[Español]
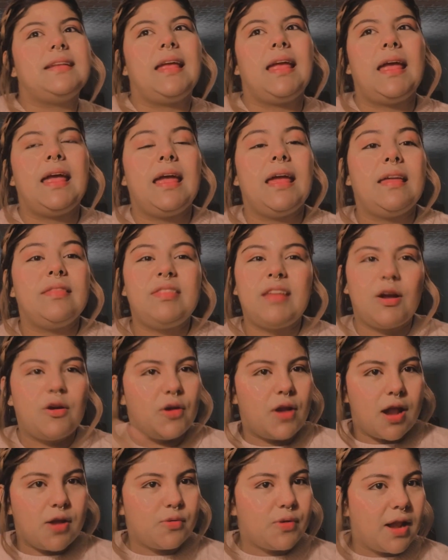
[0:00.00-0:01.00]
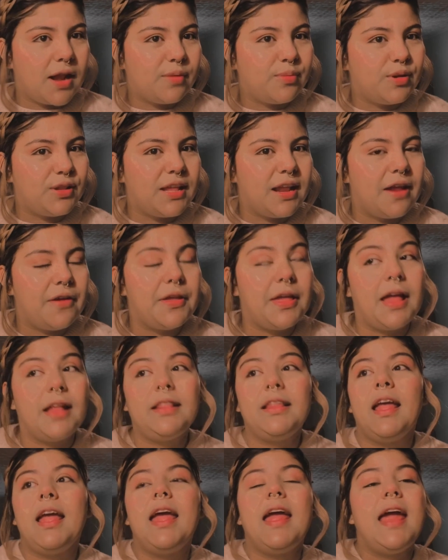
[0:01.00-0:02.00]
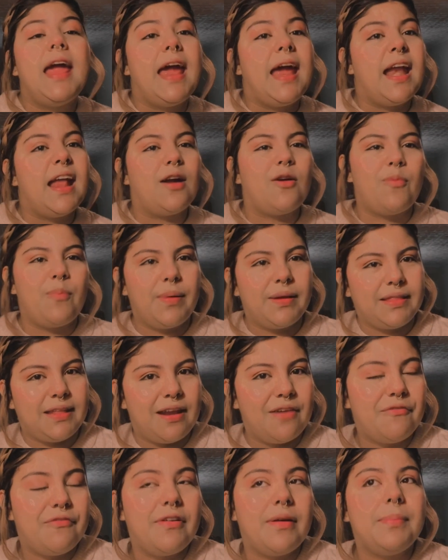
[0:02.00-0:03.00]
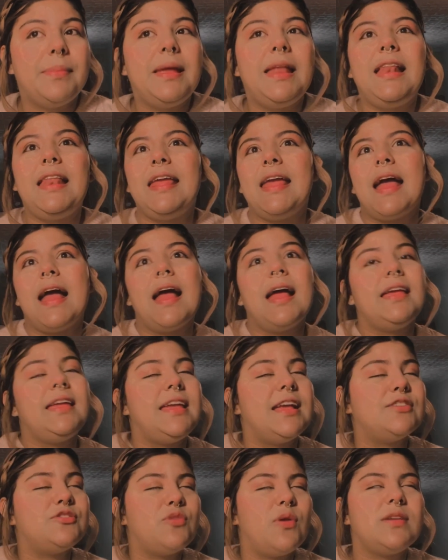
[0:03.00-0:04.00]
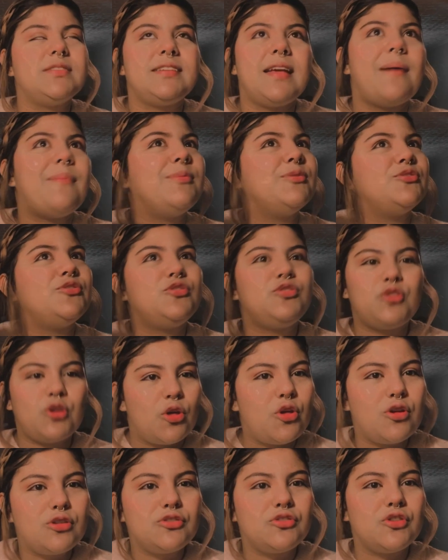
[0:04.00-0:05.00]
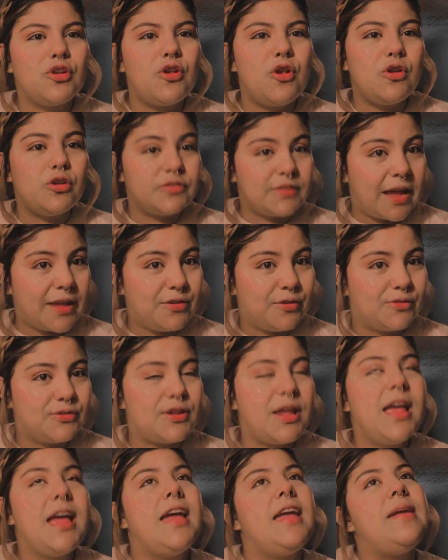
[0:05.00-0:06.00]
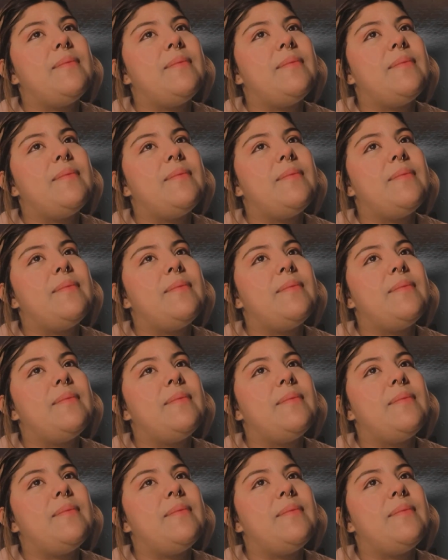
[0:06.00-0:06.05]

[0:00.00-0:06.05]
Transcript: que decorar un árbol de Navidad, era compartir en familia y eso lo hacíamos todos los años.